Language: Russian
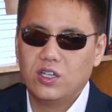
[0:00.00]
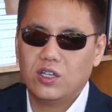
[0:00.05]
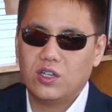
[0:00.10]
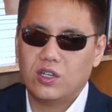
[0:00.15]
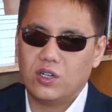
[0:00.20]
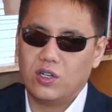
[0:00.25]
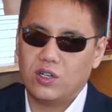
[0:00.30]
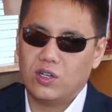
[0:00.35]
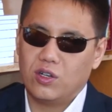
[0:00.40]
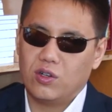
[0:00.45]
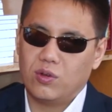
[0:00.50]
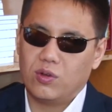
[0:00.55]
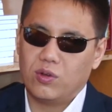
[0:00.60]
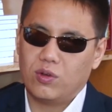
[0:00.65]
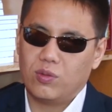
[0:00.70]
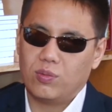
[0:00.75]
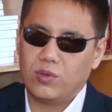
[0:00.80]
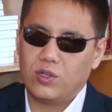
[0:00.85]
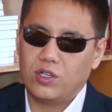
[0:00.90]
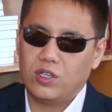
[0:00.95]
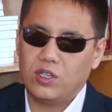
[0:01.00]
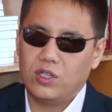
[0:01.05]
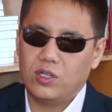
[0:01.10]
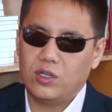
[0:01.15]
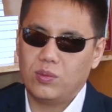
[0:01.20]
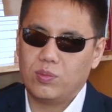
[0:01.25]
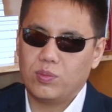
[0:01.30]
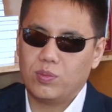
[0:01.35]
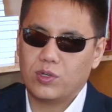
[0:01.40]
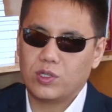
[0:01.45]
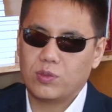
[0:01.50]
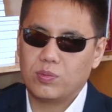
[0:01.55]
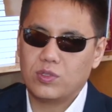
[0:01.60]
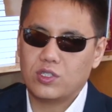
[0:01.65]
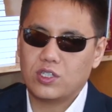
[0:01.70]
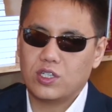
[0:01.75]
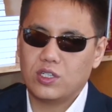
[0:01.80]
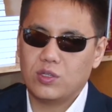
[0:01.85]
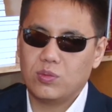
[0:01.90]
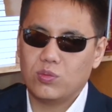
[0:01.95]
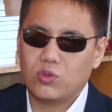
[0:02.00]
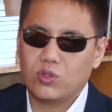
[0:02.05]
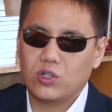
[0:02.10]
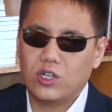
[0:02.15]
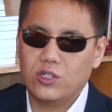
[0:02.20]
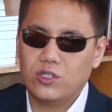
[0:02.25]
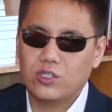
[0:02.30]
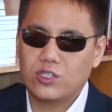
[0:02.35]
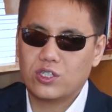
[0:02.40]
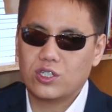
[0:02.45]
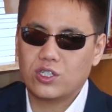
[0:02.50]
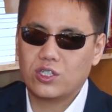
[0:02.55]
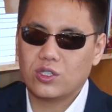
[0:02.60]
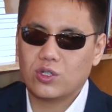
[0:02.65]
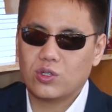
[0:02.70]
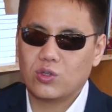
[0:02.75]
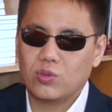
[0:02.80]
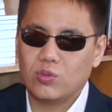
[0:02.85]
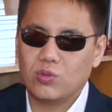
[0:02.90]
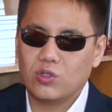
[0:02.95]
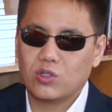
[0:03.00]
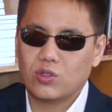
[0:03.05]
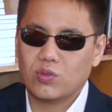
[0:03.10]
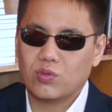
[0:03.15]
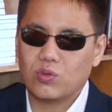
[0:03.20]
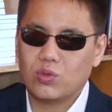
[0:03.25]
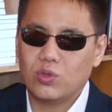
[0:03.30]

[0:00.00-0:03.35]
а, при подписании бухгалтерских документов.